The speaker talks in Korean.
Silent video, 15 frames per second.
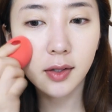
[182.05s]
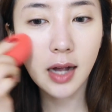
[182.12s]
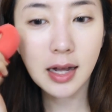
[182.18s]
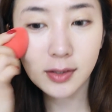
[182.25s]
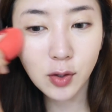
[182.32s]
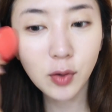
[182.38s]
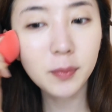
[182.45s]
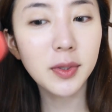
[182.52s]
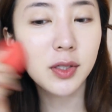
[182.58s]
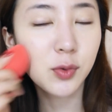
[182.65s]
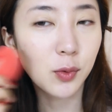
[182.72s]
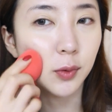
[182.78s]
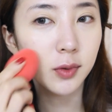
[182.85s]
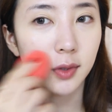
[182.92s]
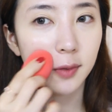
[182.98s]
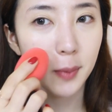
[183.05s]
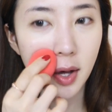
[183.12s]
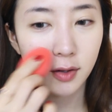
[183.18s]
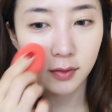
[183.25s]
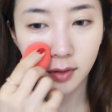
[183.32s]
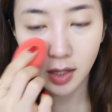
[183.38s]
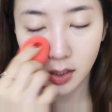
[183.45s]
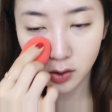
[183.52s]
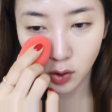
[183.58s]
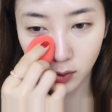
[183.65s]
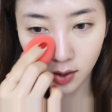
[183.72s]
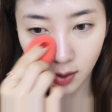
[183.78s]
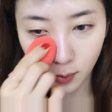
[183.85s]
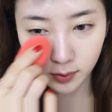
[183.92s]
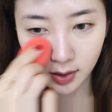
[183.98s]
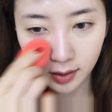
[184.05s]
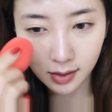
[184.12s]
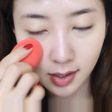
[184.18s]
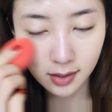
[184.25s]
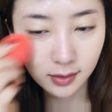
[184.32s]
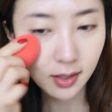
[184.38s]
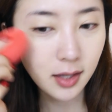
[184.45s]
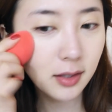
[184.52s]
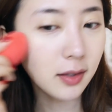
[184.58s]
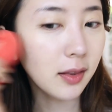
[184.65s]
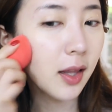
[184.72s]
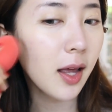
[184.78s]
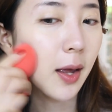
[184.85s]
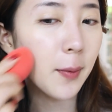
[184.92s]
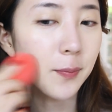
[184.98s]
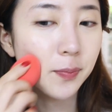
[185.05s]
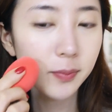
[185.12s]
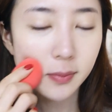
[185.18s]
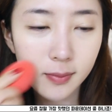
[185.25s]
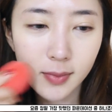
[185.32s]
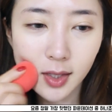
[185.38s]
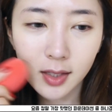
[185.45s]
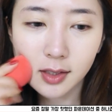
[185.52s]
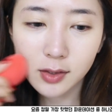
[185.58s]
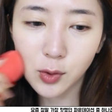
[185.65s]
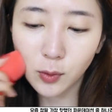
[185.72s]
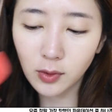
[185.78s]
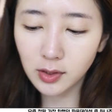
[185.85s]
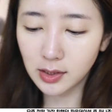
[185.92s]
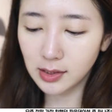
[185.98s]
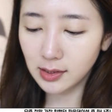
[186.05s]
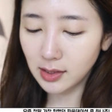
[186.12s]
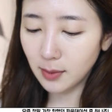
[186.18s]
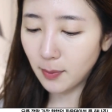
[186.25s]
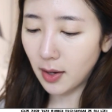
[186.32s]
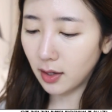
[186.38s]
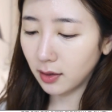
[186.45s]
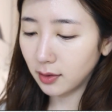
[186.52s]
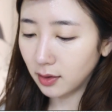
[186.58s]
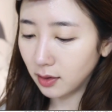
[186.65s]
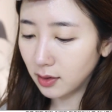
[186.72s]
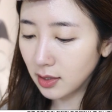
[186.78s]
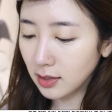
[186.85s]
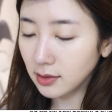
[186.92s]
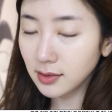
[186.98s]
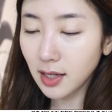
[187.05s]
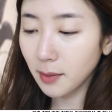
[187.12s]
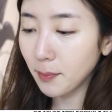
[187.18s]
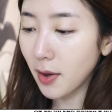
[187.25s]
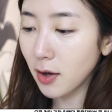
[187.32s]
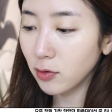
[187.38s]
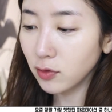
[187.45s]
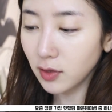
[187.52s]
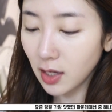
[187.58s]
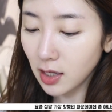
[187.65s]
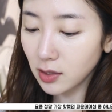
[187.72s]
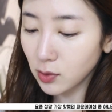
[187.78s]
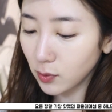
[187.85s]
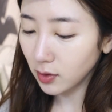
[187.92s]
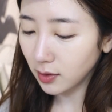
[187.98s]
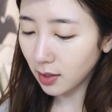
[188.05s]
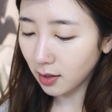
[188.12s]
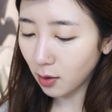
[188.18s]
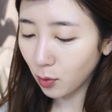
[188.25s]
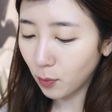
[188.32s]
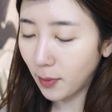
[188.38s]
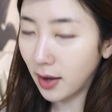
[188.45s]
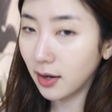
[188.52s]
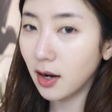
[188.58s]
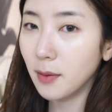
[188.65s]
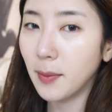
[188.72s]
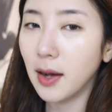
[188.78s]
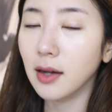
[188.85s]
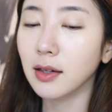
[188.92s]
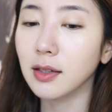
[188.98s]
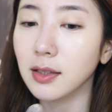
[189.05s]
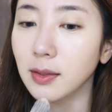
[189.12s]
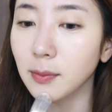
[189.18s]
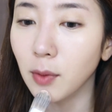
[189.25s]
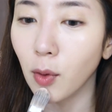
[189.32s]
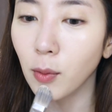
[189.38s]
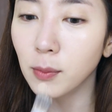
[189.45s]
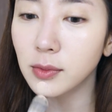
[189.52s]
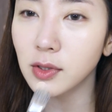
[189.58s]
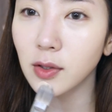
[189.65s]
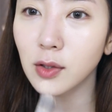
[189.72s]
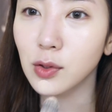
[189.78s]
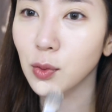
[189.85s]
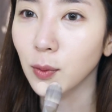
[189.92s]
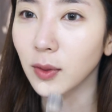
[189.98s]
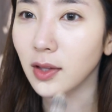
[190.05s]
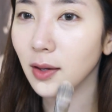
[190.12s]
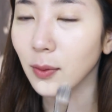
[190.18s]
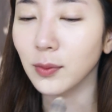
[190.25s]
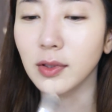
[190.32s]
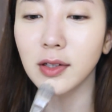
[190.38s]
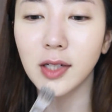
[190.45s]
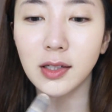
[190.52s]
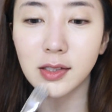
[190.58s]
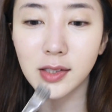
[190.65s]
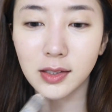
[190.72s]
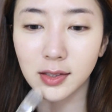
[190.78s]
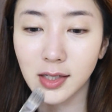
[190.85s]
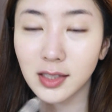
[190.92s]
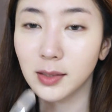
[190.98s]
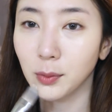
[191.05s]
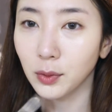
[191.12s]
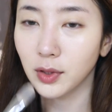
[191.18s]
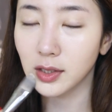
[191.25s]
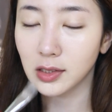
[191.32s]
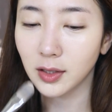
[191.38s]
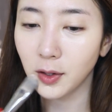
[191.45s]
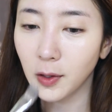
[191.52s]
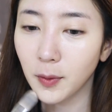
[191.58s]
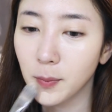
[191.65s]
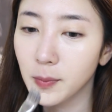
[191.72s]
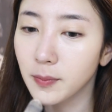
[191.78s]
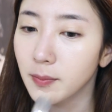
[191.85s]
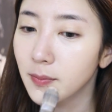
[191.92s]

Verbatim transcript: 가성비 좋은 파운데이션이라고 생각은 하는데 저는 진짜 막 인생 파운데이션이다라고 말할 만큼 엄청 좋다고 느끼지는 사실 못했어요.